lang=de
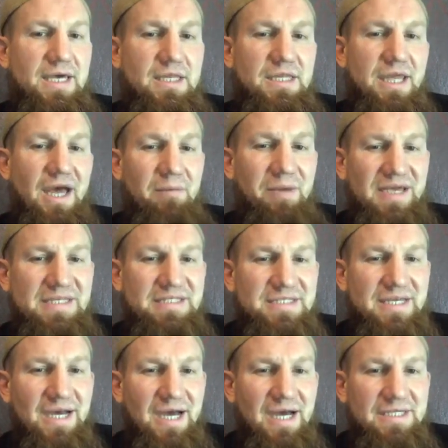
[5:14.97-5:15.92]
Dabei
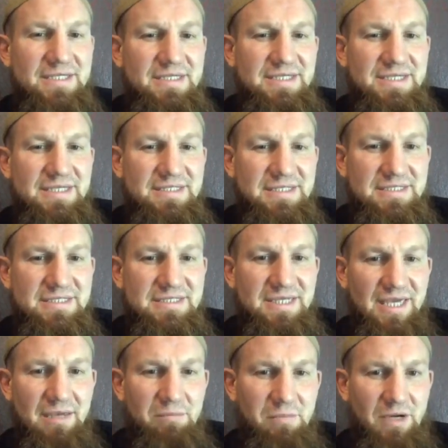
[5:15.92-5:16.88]
ist gerade dieses
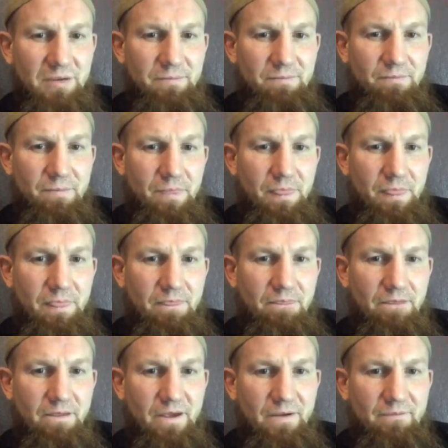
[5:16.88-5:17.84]
Thema,
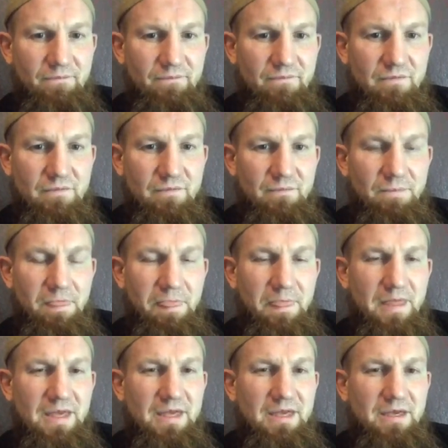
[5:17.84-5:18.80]
ja,
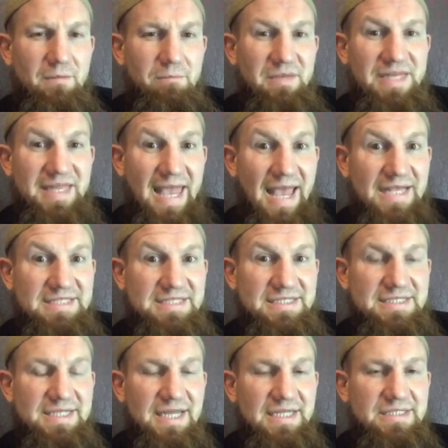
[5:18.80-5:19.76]
mit der
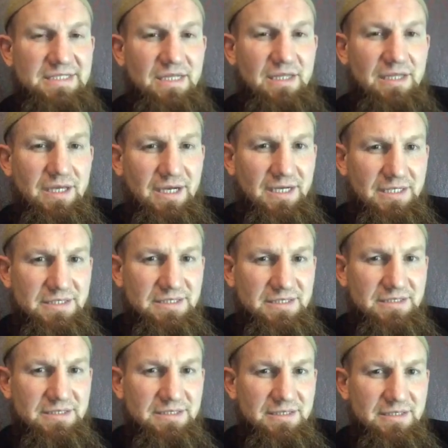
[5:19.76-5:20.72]
Existenz
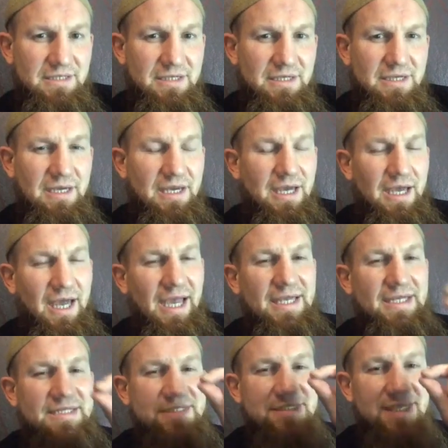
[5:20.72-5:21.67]
Allahs
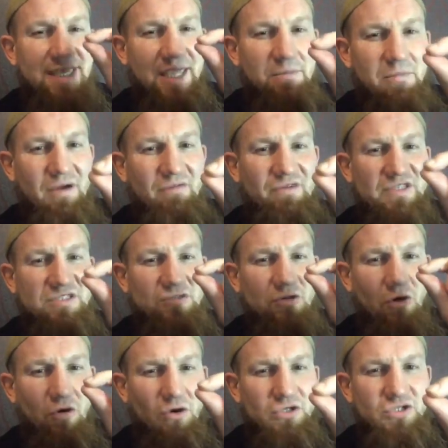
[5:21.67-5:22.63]
ein Thema,
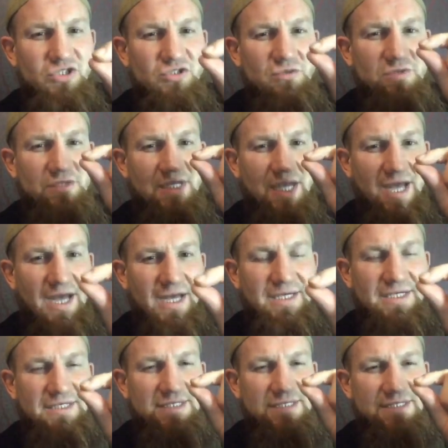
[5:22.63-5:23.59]
was
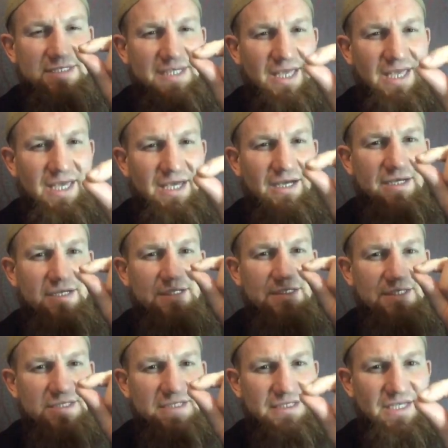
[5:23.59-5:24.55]
heutzutage sehr,
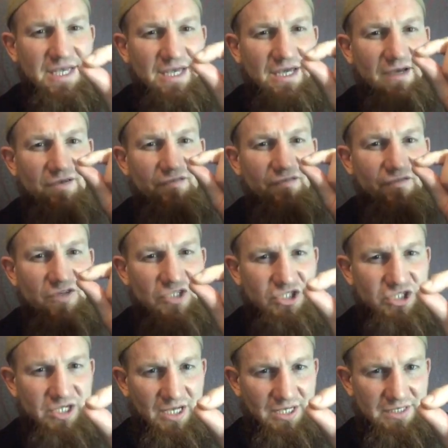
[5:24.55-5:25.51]
sehr
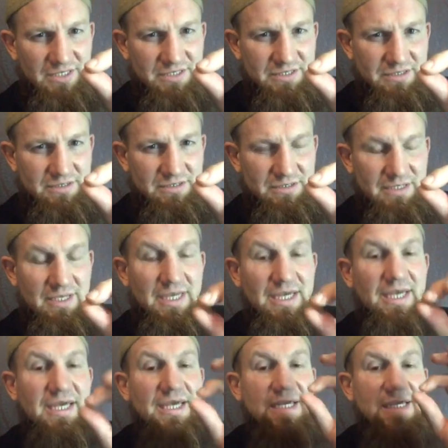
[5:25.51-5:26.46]
wichtig ist
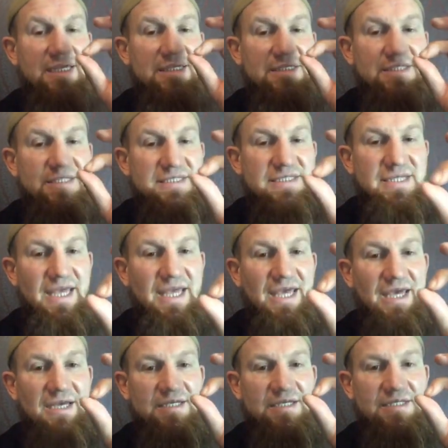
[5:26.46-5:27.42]

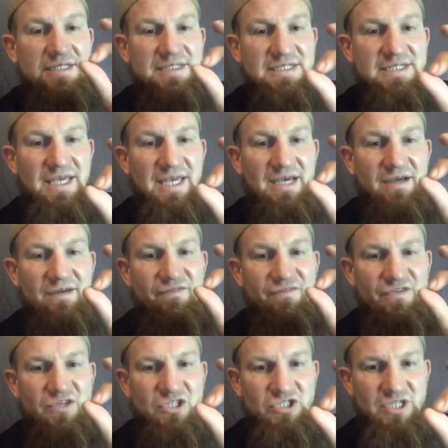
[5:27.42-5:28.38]
sehr,
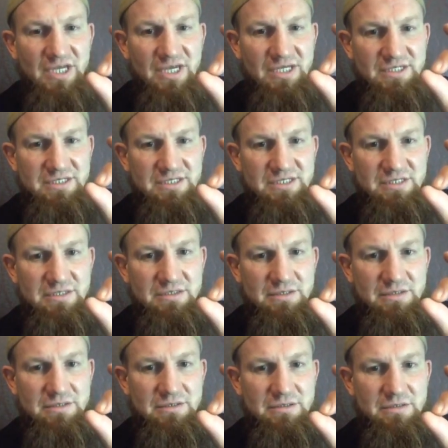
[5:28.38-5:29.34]
sehr wichtig ist.
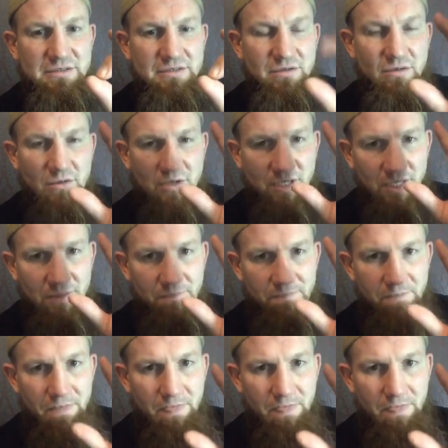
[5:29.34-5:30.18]
Okay?